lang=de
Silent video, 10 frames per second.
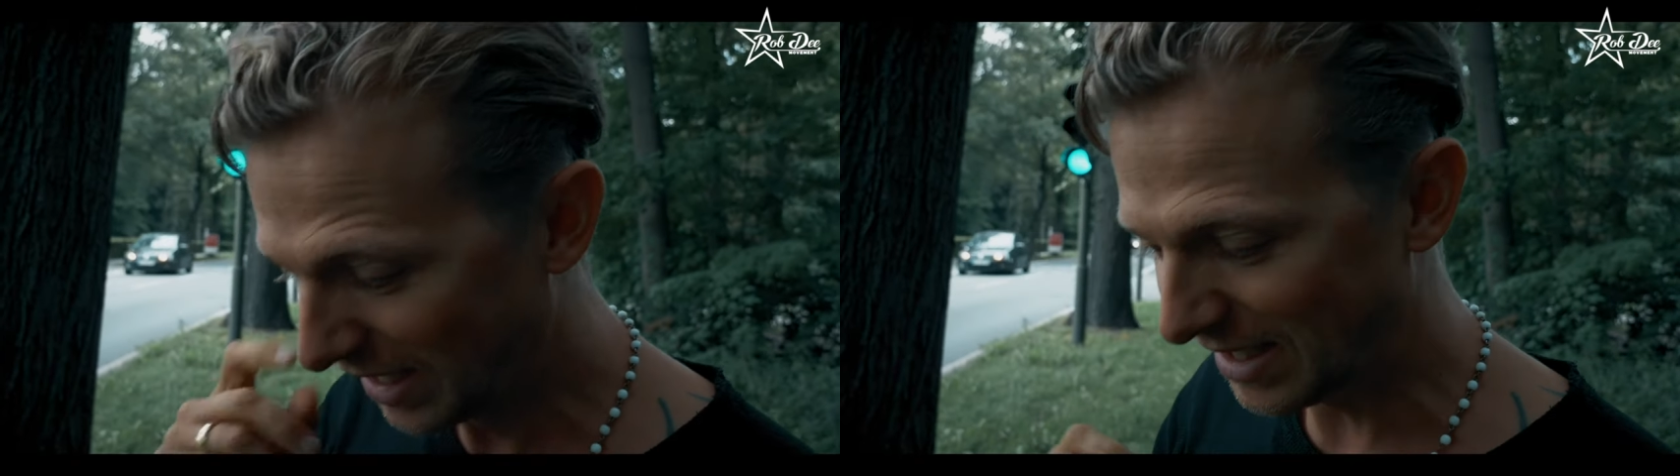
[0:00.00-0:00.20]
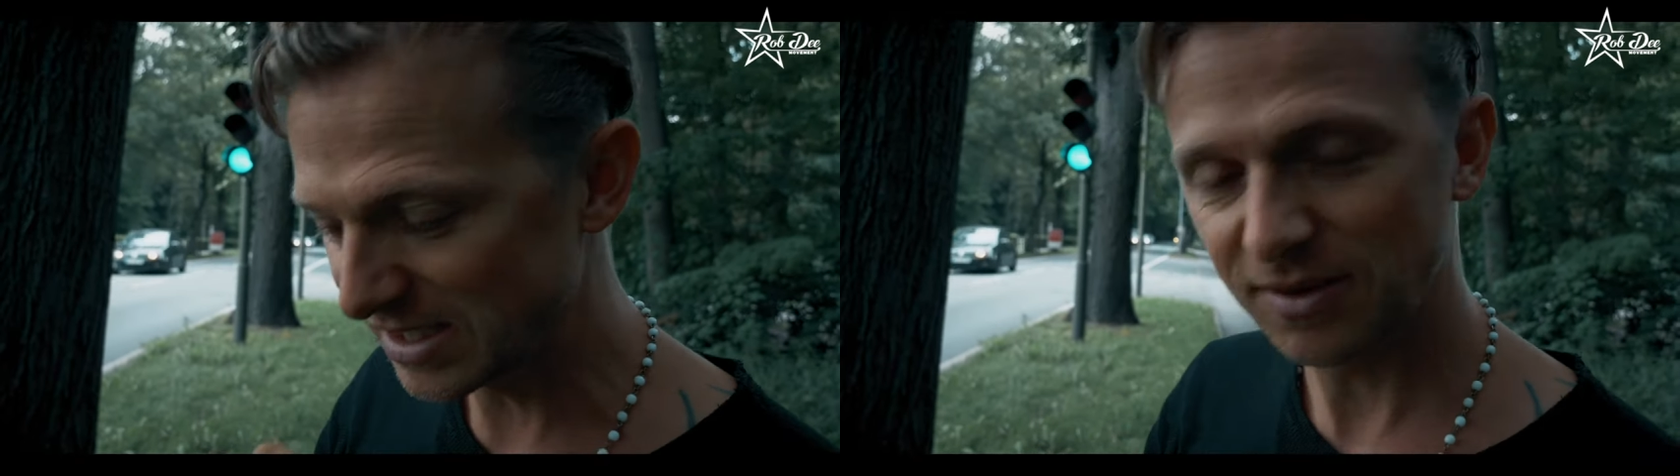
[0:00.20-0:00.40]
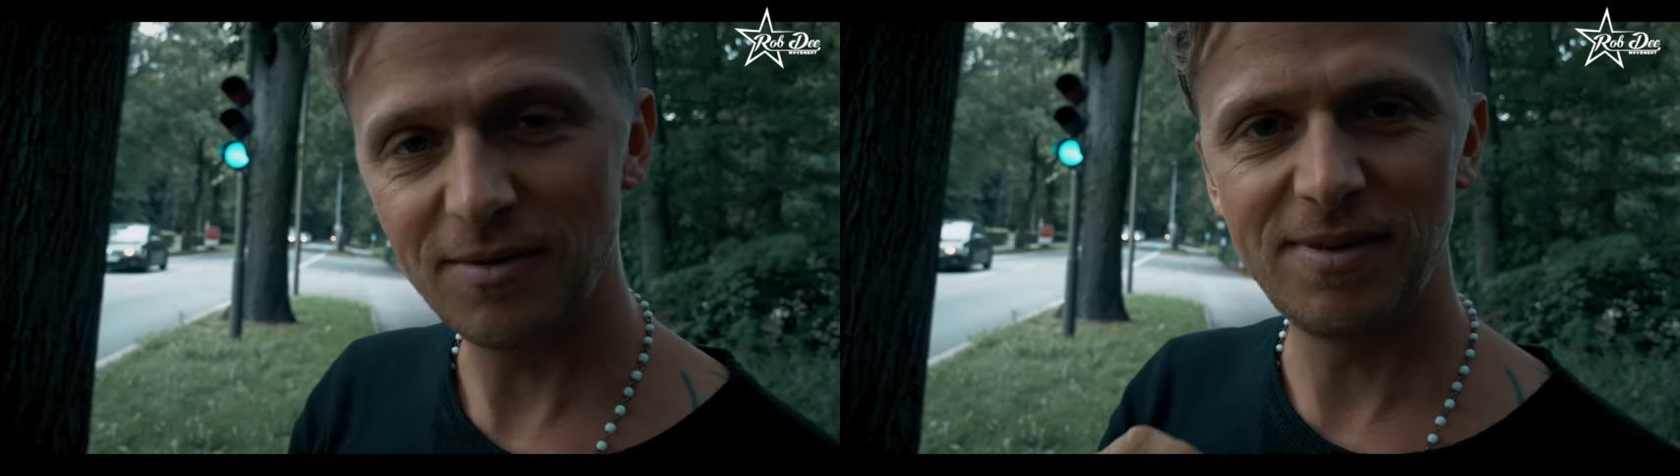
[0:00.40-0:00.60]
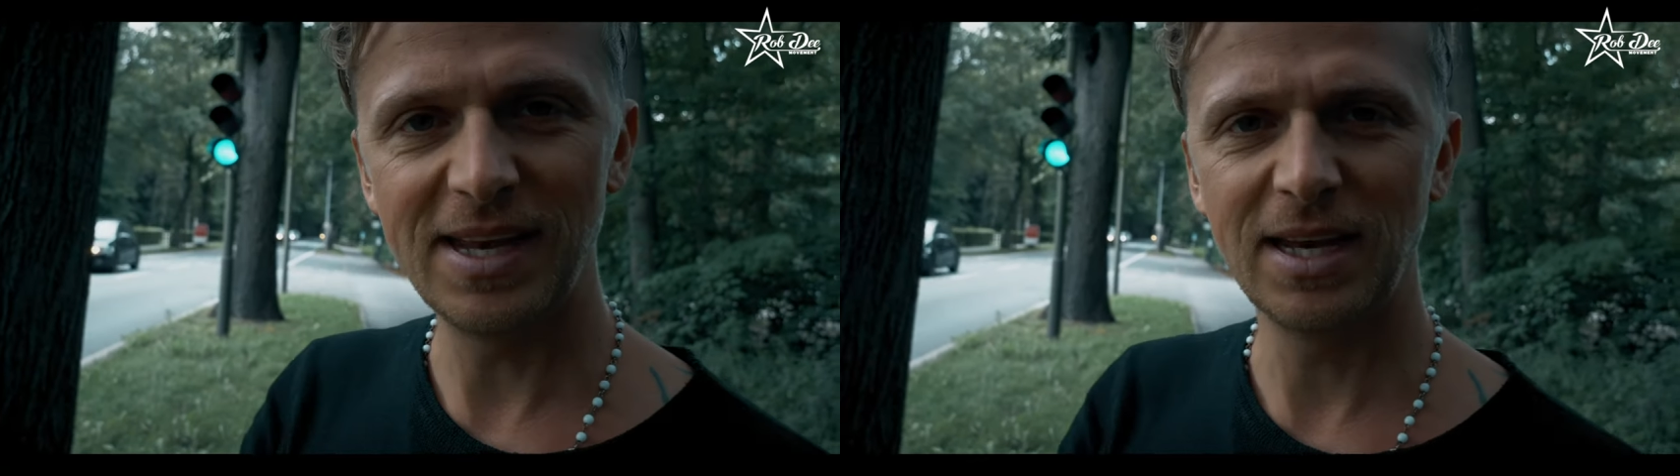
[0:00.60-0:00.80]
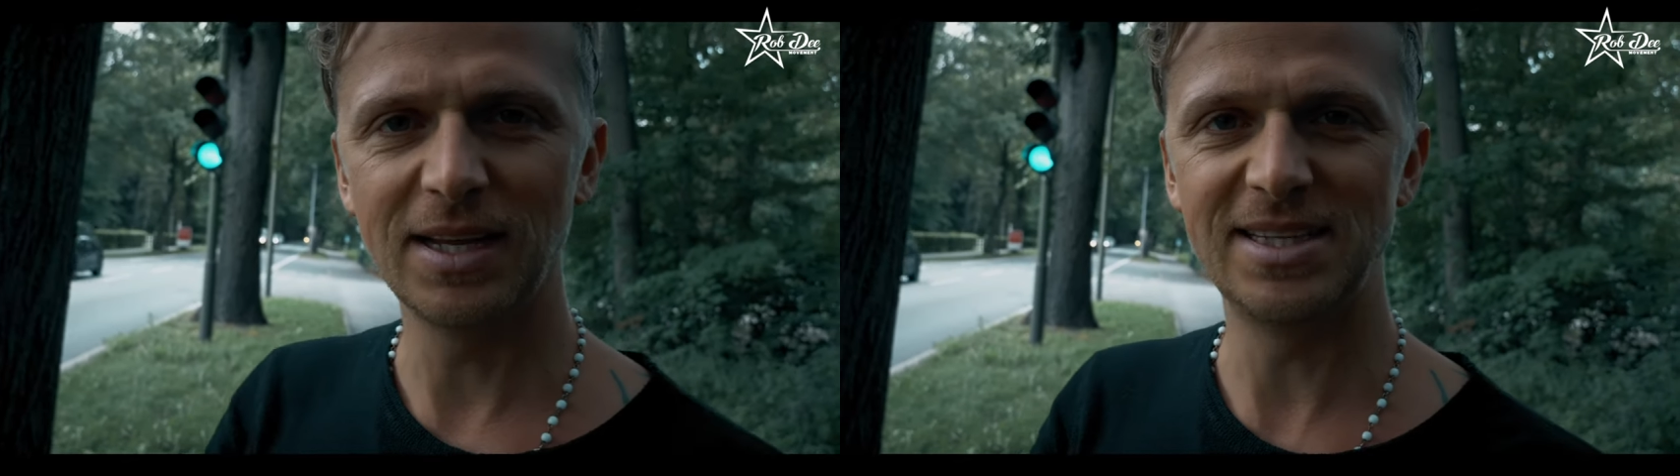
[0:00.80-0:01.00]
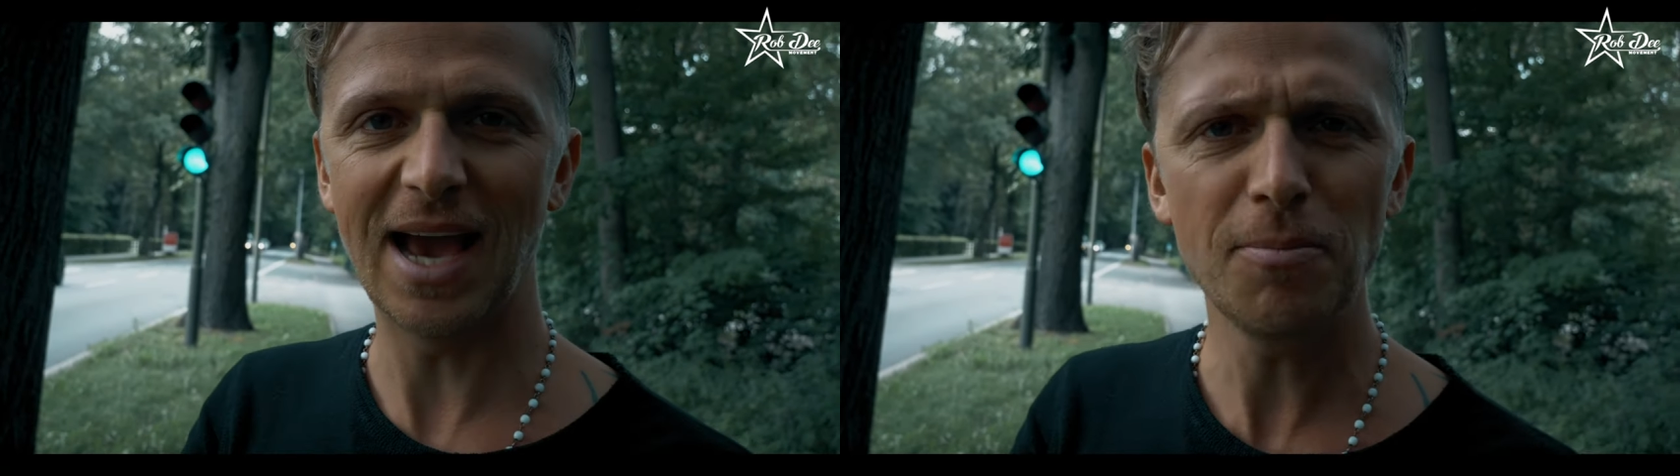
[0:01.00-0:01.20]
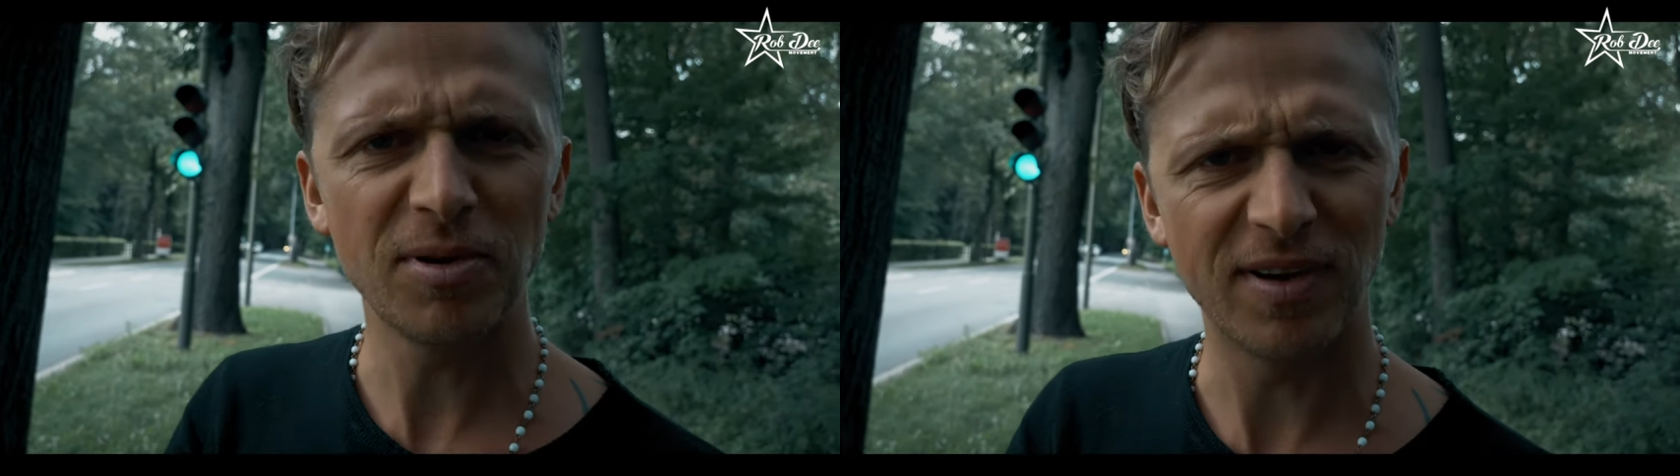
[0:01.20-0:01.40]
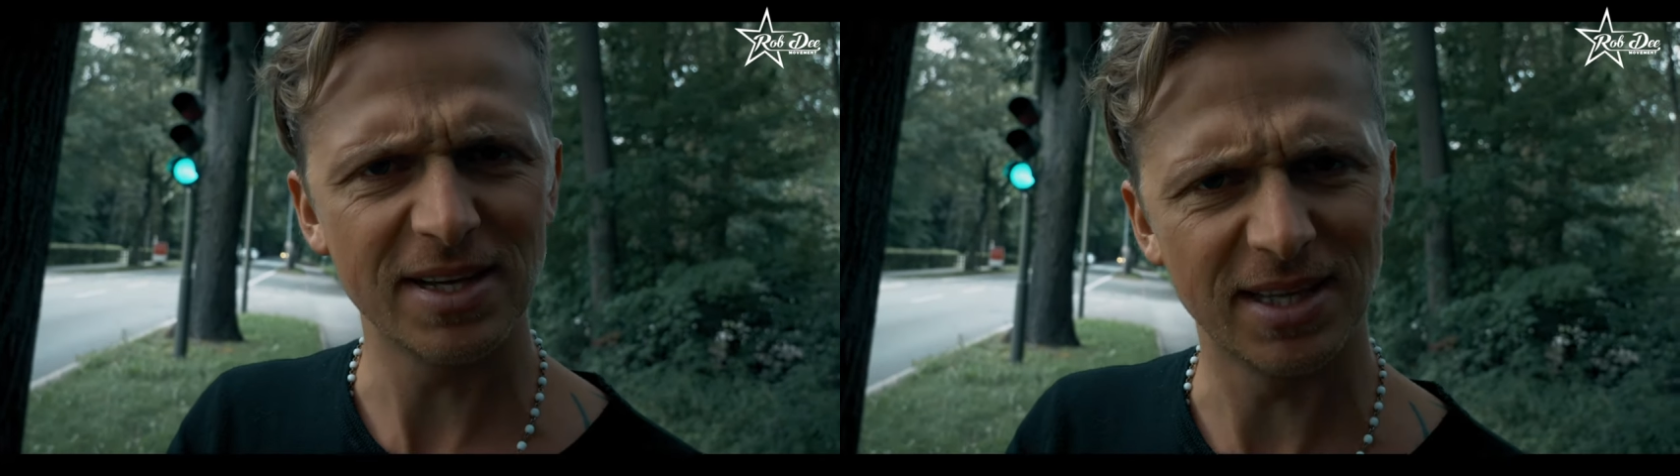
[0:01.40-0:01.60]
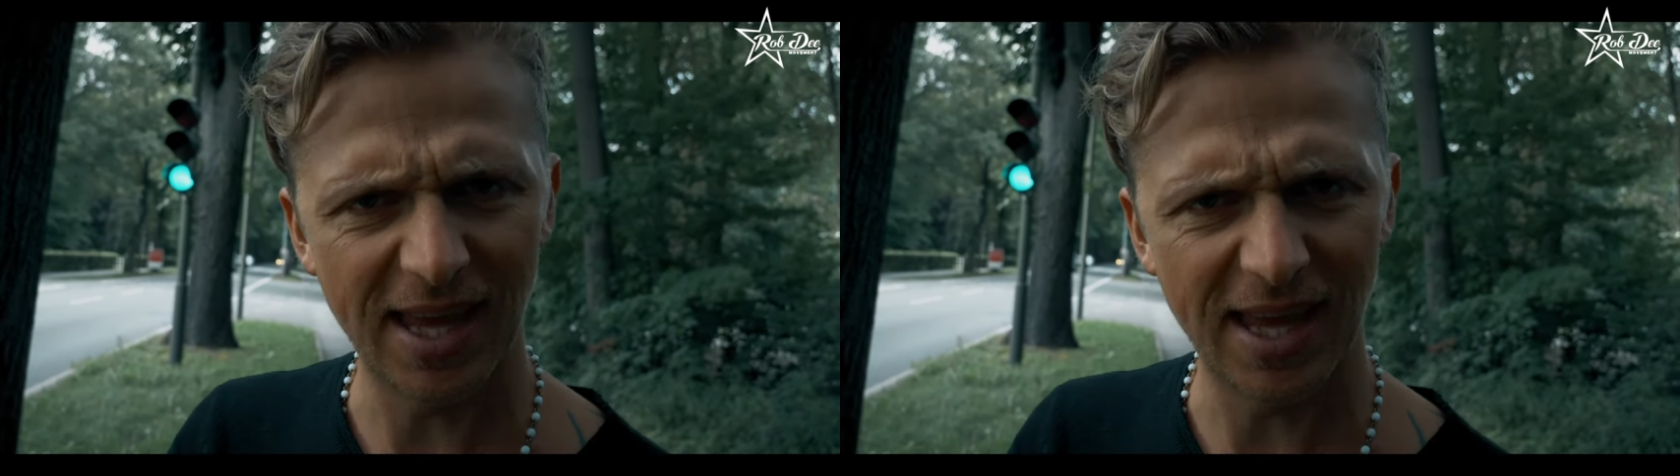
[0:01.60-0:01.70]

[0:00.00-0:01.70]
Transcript: dass wenn die Ampelphase